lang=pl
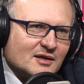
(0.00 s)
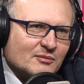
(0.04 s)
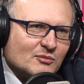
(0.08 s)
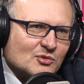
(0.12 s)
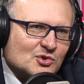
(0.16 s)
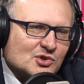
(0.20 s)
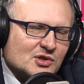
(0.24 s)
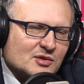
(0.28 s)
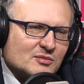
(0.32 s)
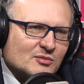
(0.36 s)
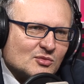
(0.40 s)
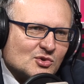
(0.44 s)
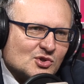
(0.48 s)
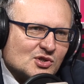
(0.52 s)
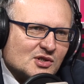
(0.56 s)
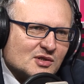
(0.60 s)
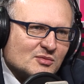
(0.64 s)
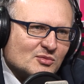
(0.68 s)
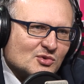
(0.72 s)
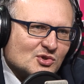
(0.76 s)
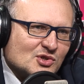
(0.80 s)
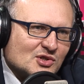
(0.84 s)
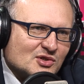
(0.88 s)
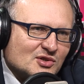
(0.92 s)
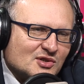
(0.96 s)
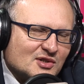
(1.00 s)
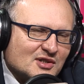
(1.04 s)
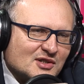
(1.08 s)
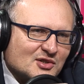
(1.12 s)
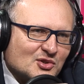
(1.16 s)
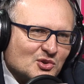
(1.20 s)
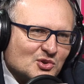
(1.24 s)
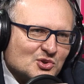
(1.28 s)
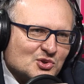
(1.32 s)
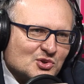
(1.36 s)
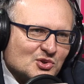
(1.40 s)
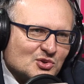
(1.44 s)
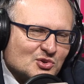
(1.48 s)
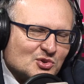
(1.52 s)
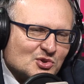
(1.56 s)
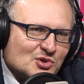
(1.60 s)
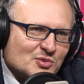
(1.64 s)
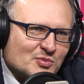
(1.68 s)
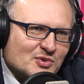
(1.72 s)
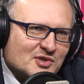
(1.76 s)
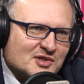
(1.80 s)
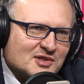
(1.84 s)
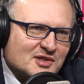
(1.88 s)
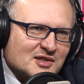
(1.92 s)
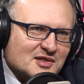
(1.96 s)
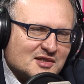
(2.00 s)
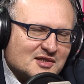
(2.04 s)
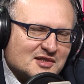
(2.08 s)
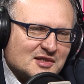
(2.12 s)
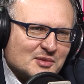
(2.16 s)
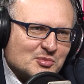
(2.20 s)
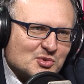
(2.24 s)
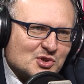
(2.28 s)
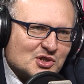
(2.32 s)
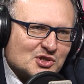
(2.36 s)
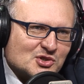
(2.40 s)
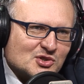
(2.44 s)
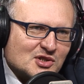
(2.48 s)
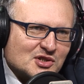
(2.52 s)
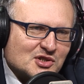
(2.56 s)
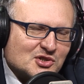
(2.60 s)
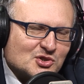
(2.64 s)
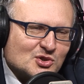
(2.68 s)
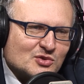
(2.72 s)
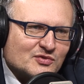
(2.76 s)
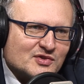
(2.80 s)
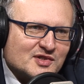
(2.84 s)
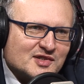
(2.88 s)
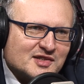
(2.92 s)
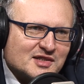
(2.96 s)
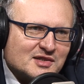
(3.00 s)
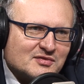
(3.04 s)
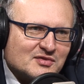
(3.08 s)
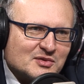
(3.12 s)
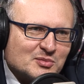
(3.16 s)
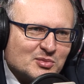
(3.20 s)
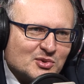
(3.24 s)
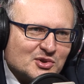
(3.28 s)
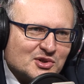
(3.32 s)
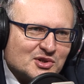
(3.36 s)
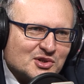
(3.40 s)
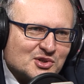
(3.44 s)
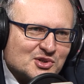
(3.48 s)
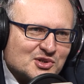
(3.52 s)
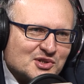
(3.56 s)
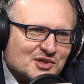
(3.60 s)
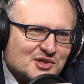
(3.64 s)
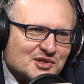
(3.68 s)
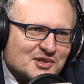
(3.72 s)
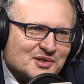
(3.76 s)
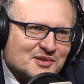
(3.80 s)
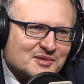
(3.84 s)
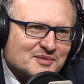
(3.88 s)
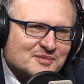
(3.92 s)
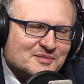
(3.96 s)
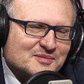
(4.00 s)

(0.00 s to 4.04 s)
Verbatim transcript: Może, może, może to jednak chodzi chodzi o to, że prezydent chce przejść do jakiejś ofensywy politycznej.